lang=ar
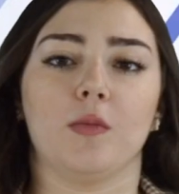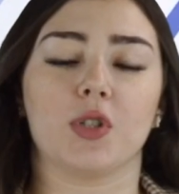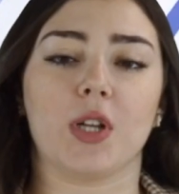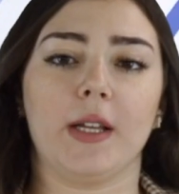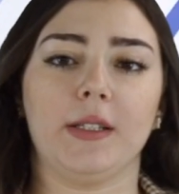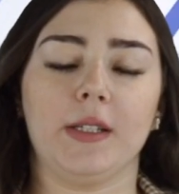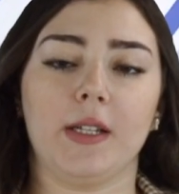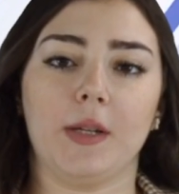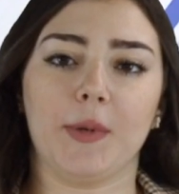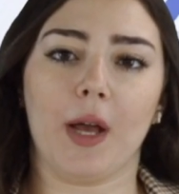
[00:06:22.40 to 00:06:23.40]

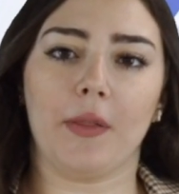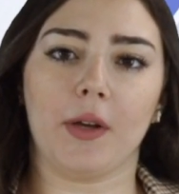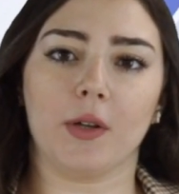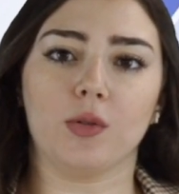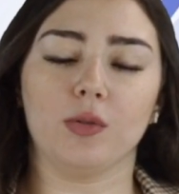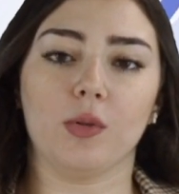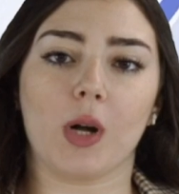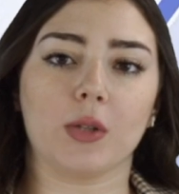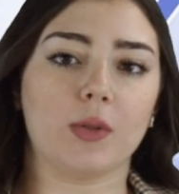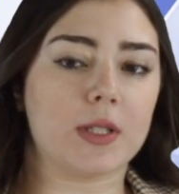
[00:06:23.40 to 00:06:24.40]
مشاهدينا بهذا نكون
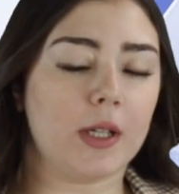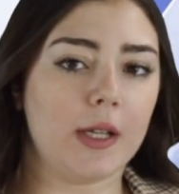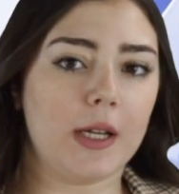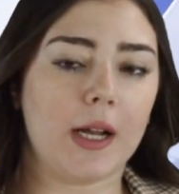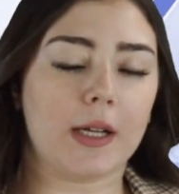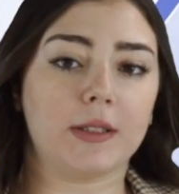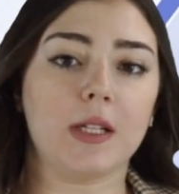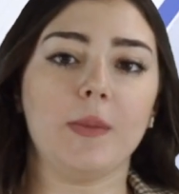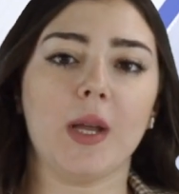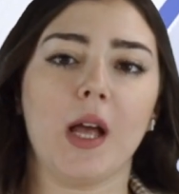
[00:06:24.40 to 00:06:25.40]
قد وصلنا إلى
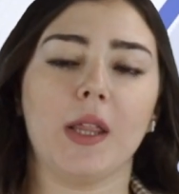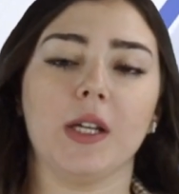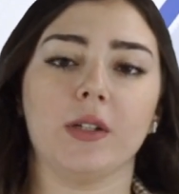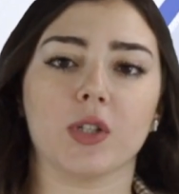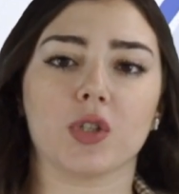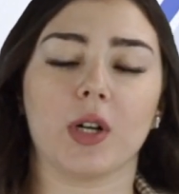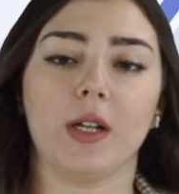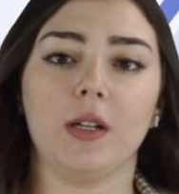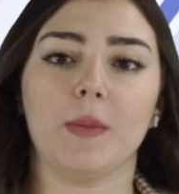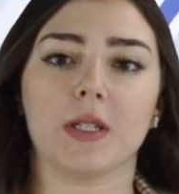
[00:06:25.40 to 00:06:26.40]
ختام هذه النشرة
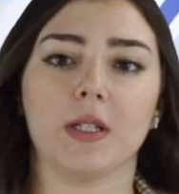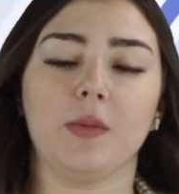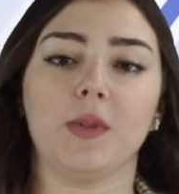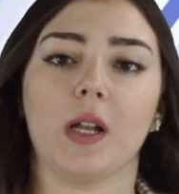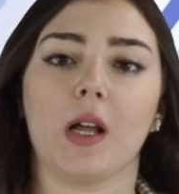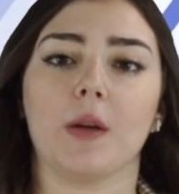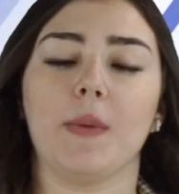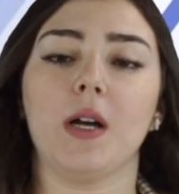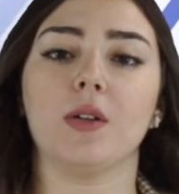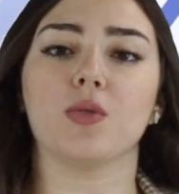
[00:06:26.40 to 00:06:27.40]
للمزيد من
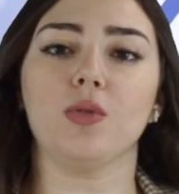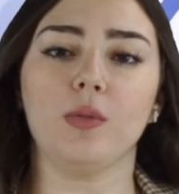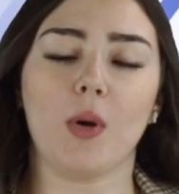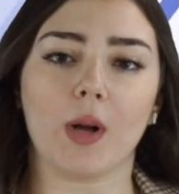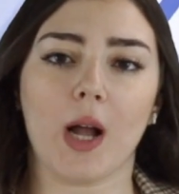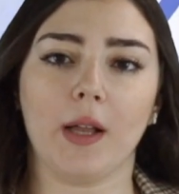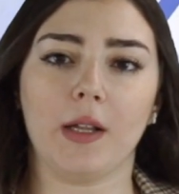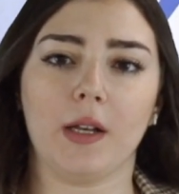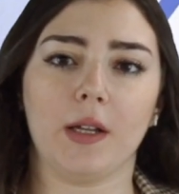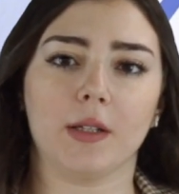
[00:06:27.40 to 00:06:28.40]
الأخبار زور
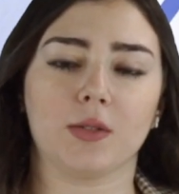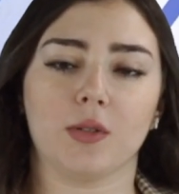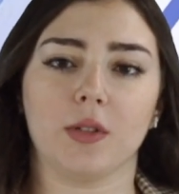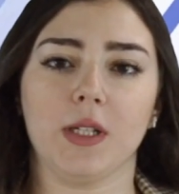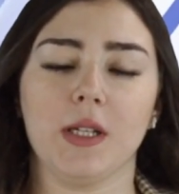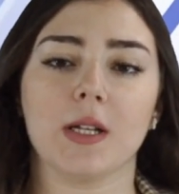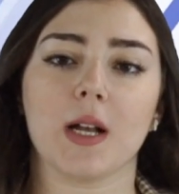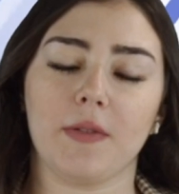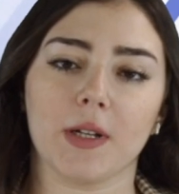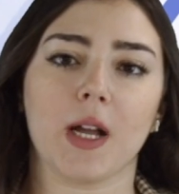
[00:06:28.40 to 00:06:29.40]
موقعنا الإلكتروني
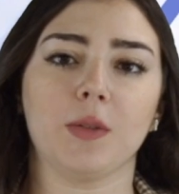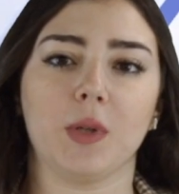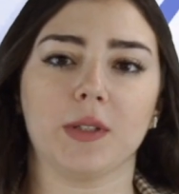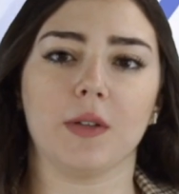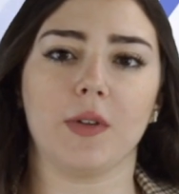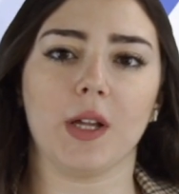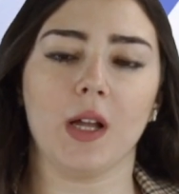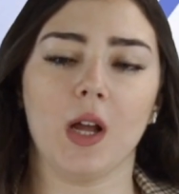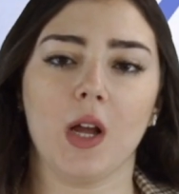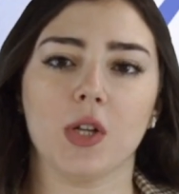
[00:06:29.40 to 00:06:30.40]
كازانكات.تv
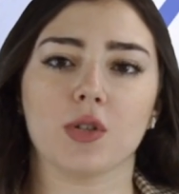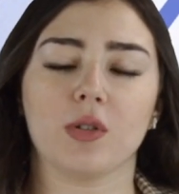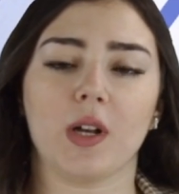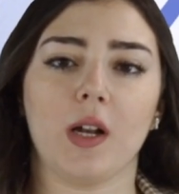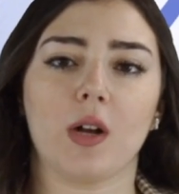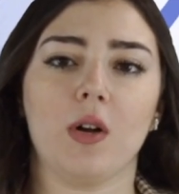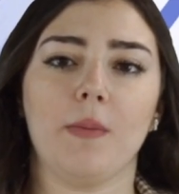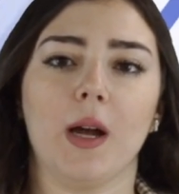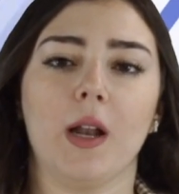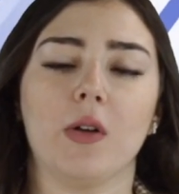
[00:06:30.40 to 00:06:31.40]
شكرا
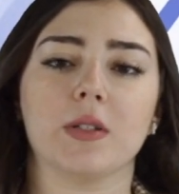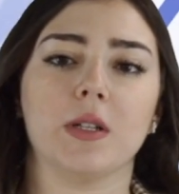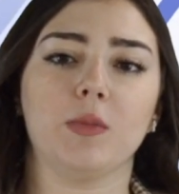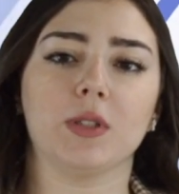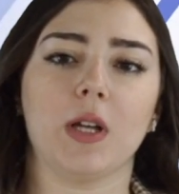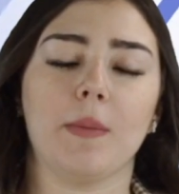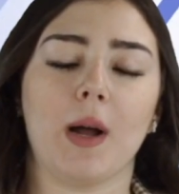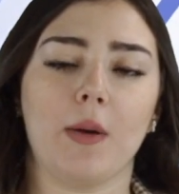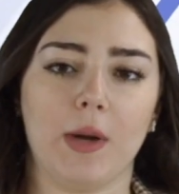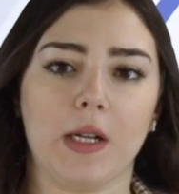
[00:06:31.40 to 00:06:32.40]
لكم على حسن
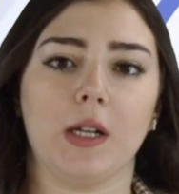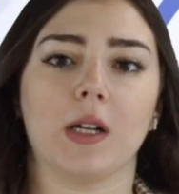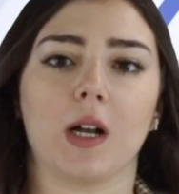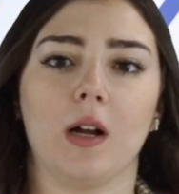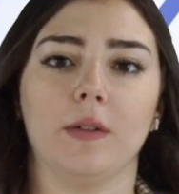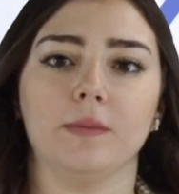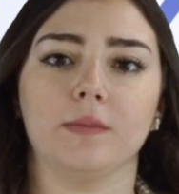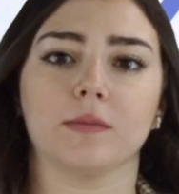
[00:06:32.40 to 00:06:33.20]
المتابعة وإلى اللقاء